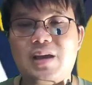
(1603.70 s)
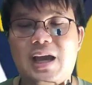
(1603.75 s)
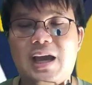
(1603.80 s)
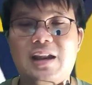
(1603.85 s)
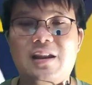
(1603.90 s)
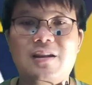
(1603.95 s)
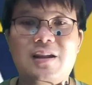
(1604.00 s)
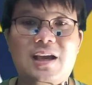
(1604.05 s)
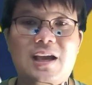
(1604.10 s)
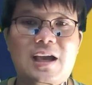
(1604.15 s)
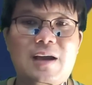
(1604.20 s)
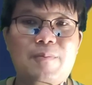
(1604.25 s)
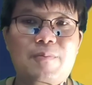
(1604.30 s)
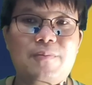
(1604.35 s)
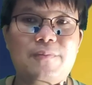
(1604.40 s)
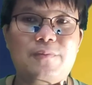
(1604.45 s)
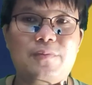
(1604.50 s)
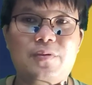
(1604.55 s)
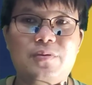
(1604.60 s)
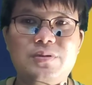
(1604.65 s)
อันนะครับ
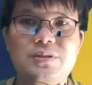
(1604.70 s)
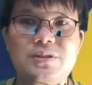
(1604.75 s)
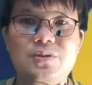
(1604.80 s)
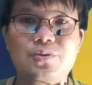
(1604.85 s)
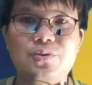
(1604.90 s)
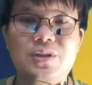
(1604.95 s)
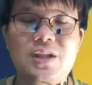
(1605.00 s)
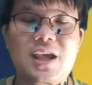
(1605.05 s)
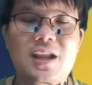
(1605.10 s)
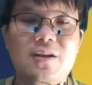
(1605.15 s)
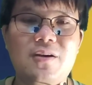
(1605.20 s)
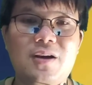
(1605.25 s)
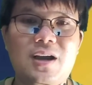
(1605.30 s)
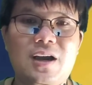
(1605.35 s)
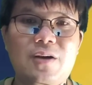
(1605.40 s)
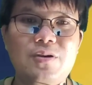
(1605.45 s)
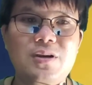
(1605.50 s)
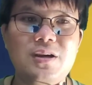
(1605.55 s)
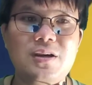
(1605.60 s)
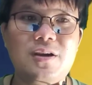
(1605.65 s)
จุดเด่นของ
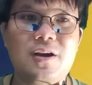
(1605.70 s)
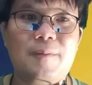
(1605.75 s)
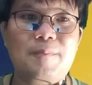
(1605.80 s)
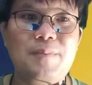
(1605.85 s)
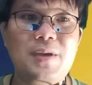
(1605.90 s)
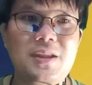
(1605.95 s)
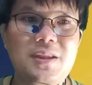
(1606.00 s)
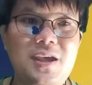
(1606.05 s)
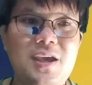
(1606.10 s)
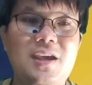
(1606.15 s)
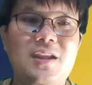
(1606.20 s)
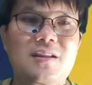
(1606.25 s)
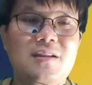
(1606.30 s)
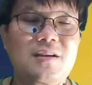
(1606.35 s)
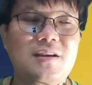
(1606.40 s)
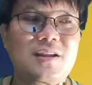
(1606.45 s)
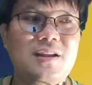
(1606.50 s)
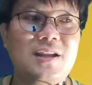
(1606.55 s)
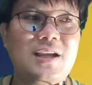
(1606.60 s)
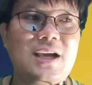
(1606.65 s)
เขาคือ Copy Trade
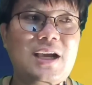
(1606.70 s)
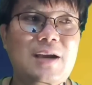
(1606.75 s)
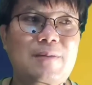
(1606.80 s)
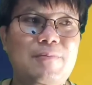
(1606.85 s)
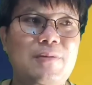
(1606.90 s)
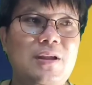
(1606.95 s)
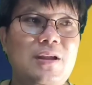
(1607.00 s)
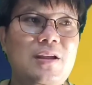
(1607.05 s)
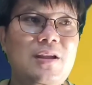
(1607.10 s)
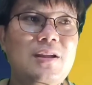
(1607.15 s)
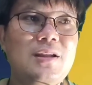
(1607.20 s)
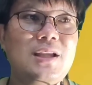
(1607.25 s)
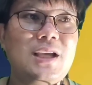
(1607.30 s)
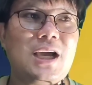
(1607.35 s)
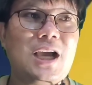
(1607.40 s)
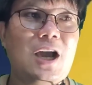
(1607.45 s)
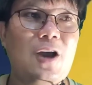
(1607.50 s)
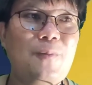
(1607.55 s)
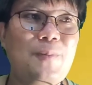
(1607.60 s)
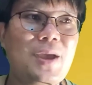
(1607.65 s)
นะครับจะ
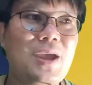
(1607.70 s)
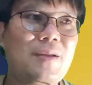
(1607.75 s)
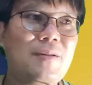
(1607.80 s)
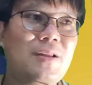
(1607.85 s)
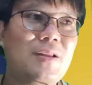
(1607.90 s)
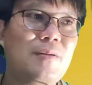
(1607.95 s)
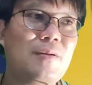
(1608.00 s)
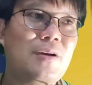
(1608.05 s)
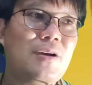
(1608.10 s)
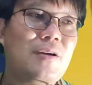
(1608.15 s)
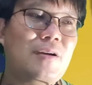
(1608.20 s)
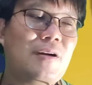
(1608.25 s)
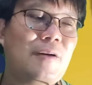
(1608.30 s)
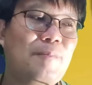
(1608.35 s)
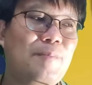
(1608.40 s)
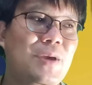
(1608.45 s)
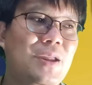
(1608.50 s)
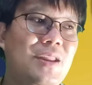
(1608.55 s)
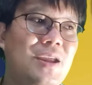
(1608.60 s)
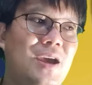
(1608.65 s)
เข้าไป
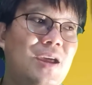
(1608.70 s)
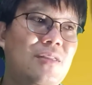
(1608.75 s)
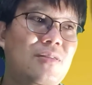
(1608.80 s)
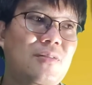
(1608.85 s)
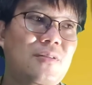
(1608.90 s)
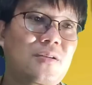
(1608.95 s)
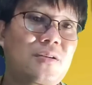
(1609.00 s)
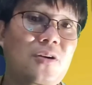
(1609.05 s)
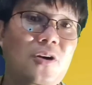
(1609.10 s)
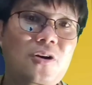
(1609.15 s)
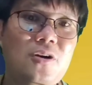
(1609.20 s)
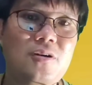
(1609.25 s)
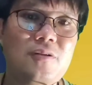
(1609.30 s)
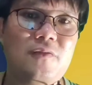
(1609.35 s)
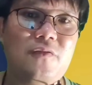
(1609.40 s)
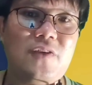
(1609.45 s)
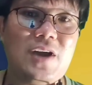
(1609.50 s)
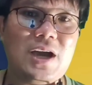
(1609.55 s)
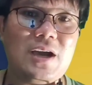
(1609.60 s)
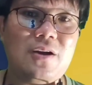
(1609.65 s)
Copy Trade ของ
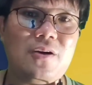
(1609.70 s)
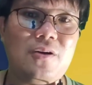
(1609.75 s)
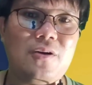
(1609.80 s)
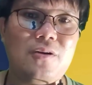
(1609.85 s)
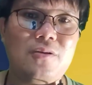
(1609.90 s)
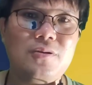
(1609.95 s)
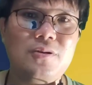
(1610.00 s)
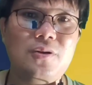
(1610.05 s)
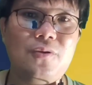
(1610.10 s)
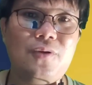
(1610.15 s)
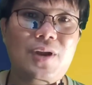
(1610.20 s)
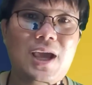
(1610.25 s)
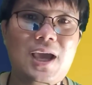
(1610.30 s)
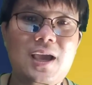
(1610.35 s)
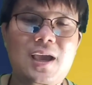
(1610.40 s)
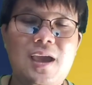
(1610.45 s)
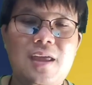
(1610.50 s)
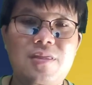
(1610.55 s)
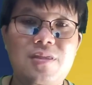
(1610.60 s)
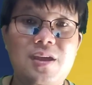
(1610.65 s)
ฝั่งของ Luna
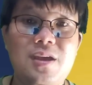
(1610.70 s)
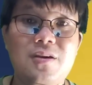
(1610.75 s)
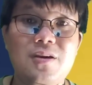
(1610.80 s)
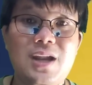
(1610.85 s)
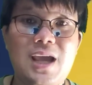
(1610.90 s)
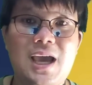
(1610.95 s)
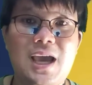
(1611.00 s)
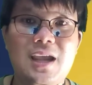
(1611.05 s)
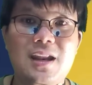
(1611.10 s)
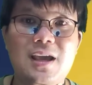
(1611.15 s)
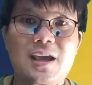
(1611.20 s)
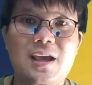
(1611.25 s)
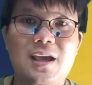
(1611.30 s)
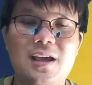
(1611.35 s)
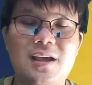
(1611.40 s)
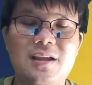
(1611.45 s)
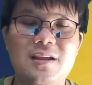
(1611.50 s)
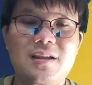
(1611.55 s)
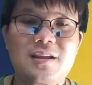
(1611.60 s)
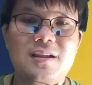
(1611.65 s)
Classic ก็ได้
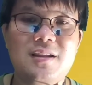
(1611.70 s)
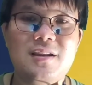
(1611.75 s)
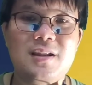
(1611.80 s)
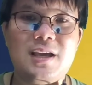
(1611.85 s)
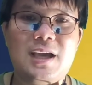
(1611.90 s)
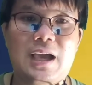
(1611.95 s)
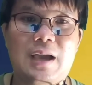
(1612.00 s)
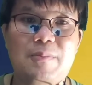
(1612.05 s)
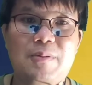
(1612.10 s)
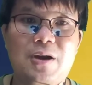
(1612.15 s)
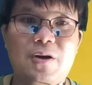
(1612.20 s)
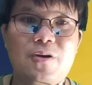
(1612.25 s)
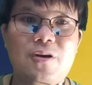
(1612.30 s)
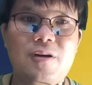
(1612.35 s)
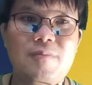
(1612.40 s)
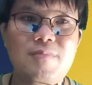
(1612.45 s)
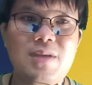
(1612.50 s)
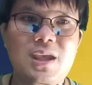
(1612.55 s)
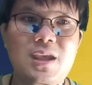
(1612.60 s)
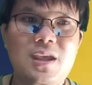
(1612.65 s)
นะครับเขา
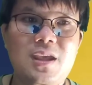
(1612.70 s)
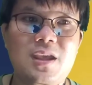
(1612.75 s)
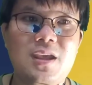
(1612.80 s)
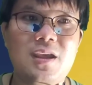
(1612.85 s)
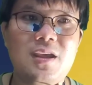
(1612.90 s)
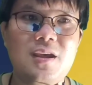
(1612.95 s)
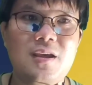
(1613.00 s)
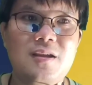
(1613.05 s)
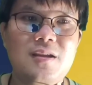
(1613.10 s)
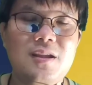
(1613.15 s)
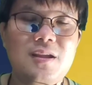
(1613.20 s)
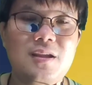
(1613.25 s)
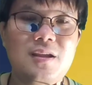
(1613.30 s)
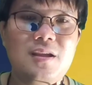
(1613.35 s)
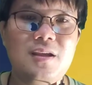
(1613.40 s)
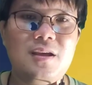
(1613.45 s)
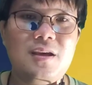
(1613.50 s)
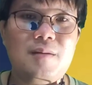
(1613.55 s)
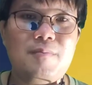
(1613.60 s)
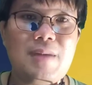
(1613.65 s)
ก็มี
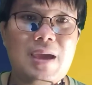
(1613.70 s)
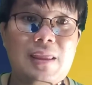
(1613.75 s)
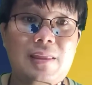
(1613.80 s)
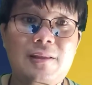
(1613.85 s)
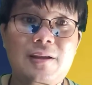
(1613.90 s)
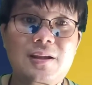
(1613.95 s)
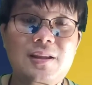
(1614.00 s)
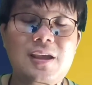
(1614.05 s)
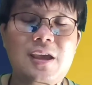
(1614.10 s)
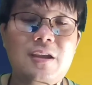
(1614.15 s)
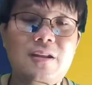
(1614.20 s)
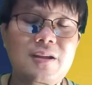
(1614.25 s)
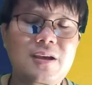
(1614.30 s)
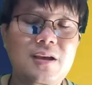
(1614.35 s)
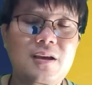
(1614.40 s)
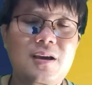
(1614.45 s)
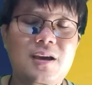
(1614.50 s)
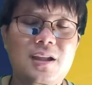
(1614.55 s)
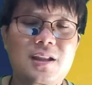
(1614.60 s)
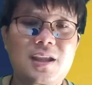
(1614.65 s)
Master
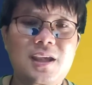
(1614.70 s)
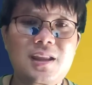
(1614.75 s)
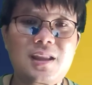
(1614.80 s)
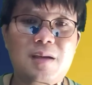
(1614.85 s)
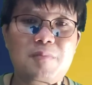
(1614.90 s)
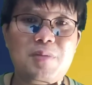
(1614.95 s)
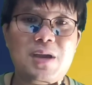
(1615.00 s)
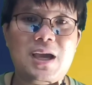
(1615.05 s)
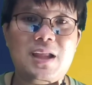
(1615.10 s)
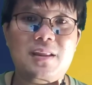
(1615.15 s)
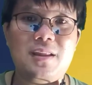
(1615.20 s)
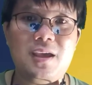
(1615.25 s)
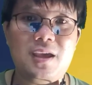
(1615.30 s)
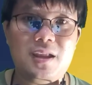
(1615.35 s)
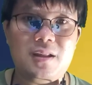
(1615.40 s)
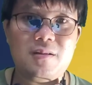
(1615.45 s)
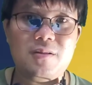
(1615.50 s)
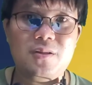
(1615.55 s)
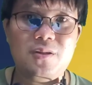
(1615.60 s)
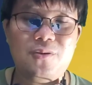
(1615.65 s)
Trader ที่ทำการเทร
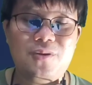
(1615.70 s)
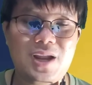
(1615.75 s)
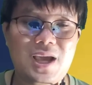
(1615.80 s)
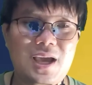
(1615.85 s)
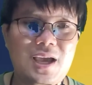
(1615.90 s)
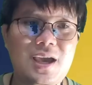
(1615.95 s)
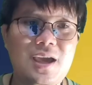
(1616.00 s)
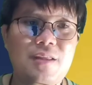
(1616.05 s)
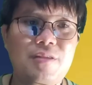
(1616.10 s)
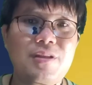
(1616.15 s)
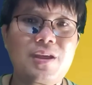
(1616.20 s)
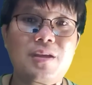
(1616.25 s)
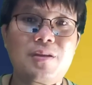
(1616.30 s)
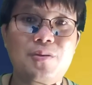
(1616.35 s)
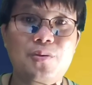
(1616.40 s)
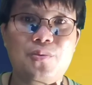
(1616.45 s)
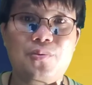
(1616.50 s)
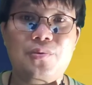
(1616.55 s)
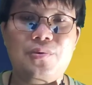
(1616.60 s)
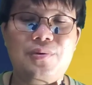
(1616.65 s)
ด Luna Classic
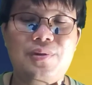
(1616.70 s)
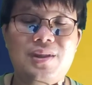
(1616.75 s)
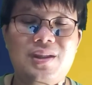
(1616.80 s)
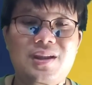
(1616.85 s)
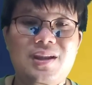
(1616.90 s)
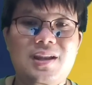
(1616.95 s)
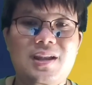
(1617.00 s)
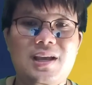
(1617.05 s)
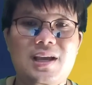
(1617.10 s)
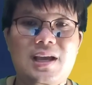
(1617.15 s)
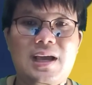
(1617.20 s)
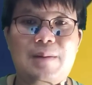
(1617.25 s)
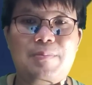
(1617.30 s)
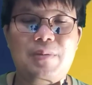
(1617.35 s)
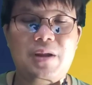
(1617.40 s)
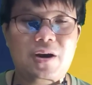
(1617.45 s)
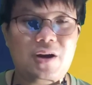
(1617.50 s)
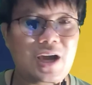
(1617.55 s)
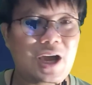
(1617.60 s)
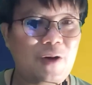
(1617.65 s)
อยู่นะครับ
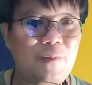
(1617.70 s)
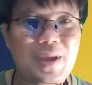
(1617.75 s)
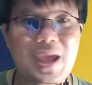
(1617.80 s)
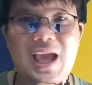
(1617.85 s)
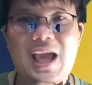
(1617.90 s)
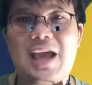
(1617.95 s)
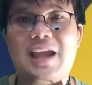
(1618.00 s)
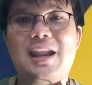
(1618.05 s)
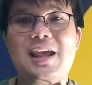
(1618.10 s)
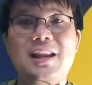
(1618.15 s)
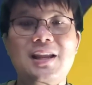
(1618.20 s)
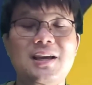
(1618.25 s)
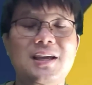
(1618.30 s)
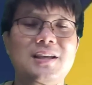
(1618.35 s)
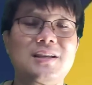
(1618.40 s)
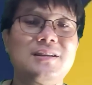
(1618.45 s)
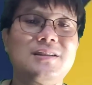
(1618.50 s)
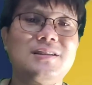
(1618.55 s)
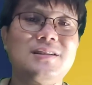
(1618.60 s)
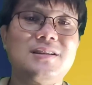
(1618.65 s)
ลองเข้าไปหาได้เลย
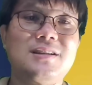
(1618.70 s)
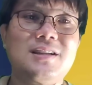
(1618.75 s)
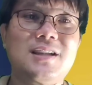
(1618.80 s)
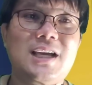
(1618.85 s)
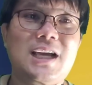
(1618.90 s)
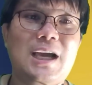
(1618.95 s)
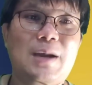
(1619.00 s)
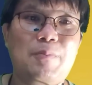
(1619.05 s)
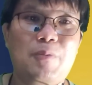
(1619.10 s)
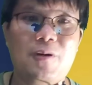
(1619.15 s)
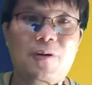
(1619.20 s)
นะครับ